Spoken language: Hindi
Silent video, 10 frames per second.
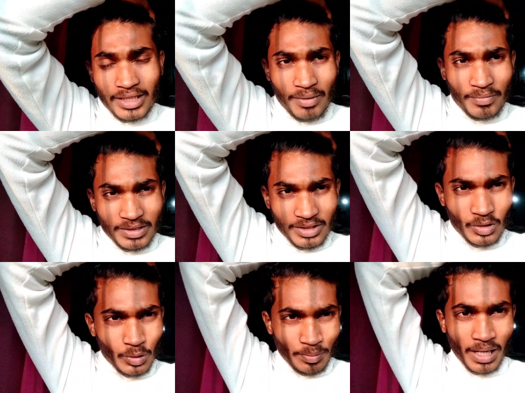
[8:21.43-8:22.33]
सामने से
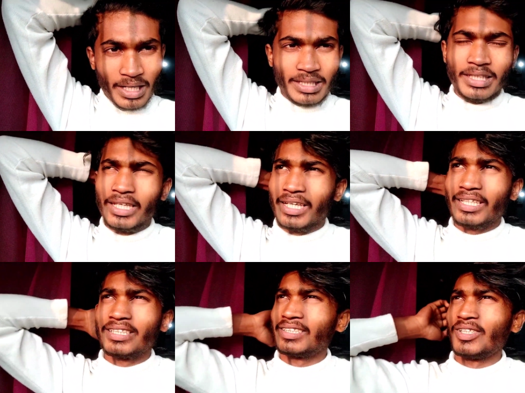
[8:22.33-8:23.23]
धूप आ रही है
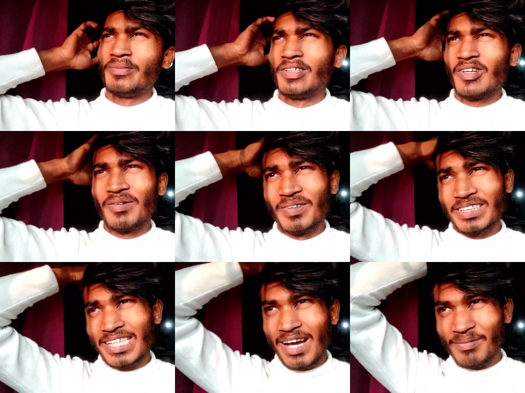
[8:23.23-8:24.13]
तो मेरे को
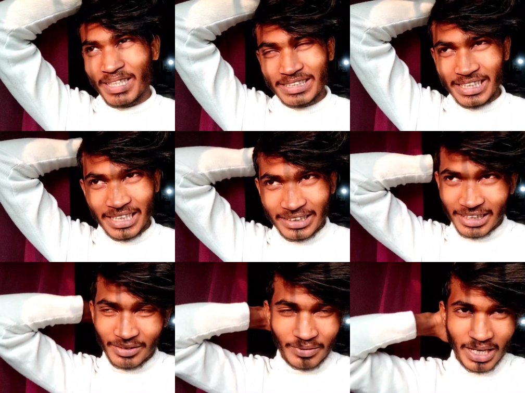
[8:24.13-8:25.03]
हमेशा यहाँ पर अच्छा लगता
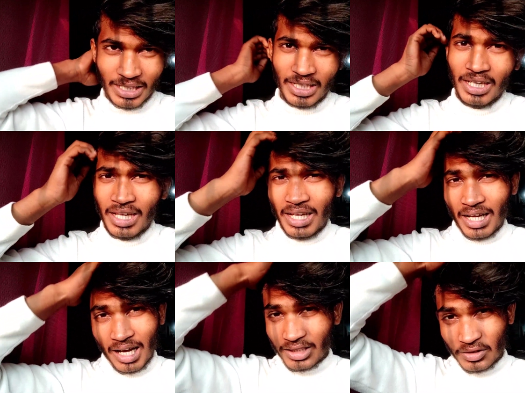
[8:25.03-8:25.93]
है तो मैं आके
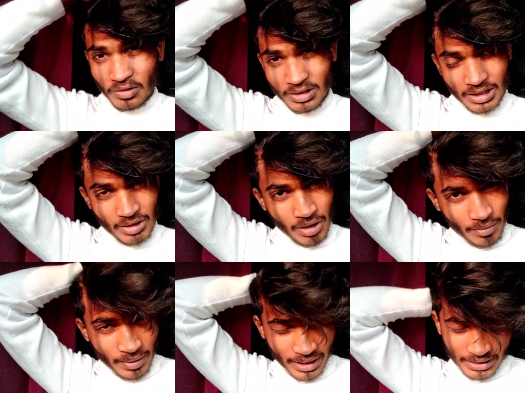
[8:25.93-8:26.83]
आज कुछ नहीं हुआ
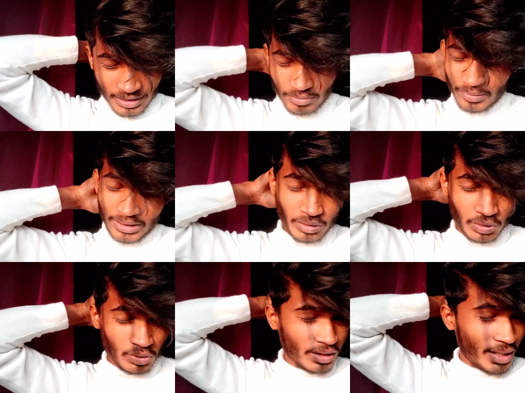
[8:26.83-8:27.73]
भाई साहब मैं तो
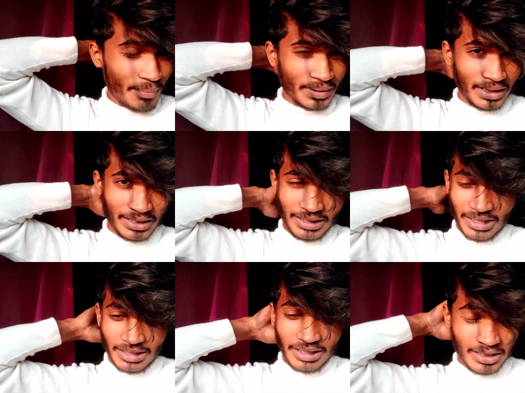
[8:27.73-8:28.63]
सो गया पता नहीं
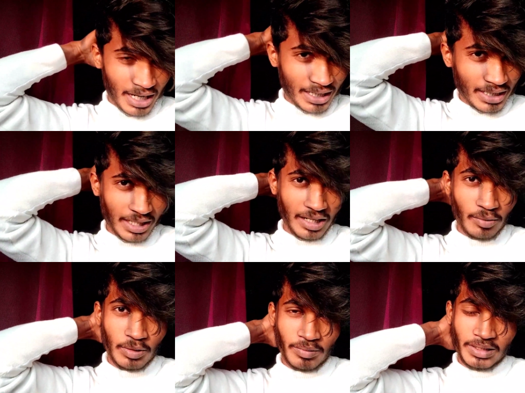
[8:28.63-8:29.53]
या नींद आ गया
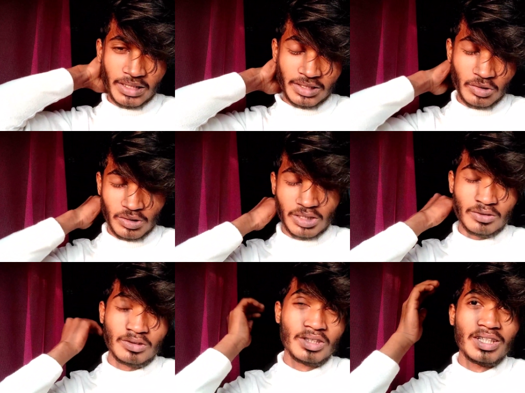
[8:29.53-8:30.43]
अभी मैं जस्ट उठा
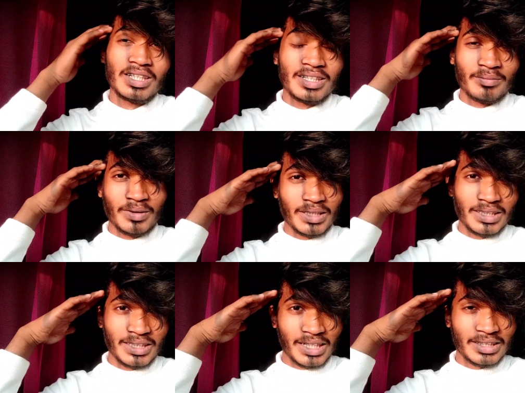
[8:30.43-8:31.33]
हूँ मेरा
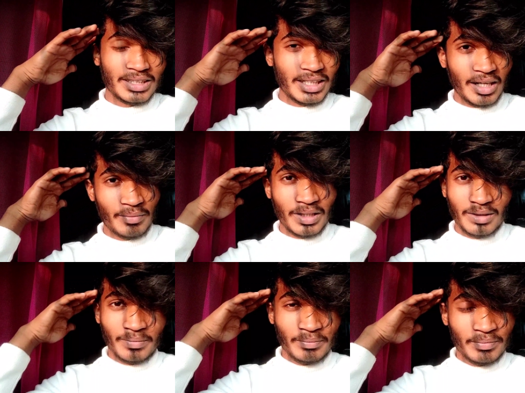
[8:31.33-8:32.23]
यही आदत खराब है अगर
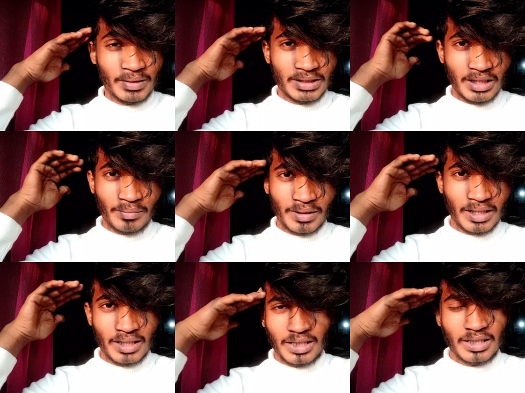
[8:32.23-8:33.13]
मैं बिस्तर पे
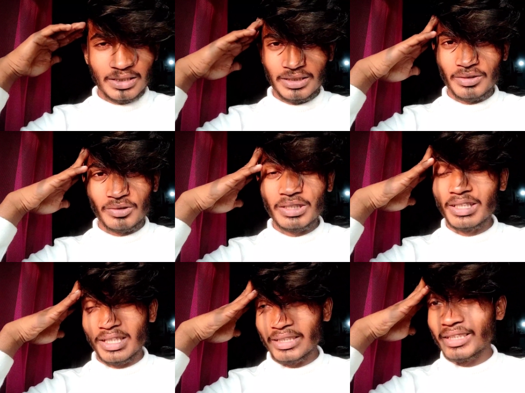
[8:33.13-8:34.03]
गया ना तो
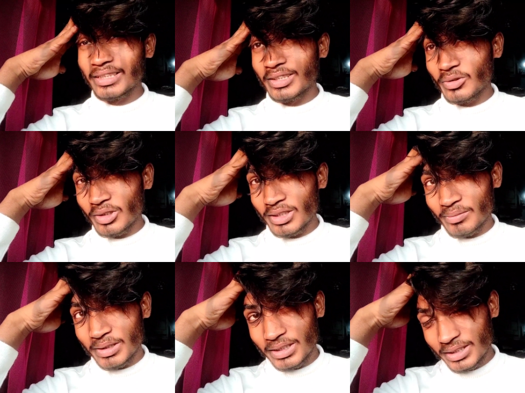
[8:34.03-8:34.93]
नींद आ जाता है तुरंत
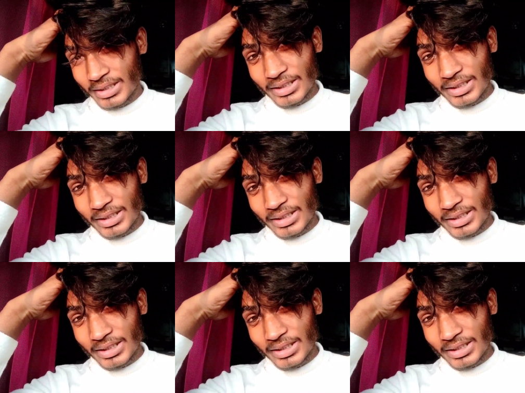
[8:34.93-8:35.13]
में ही